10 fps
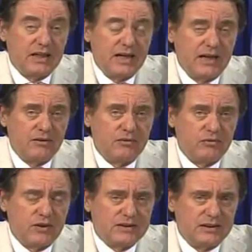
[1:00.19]
general
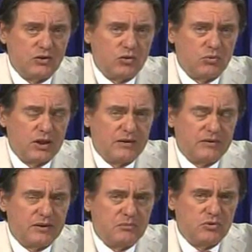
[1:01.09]
Francisco
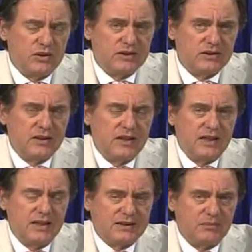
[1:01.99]
Morales Bermúdez,
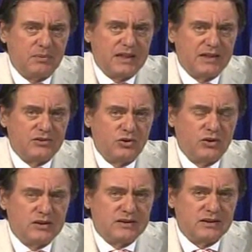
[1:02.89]
las
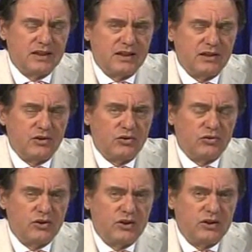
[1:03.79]
explicaciones que él
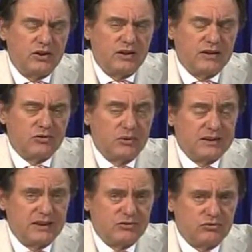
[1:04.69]
dio ah, sobre
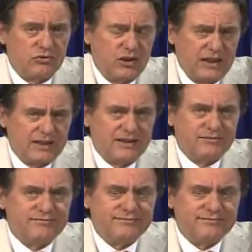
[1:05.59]
este asunto. Adelante.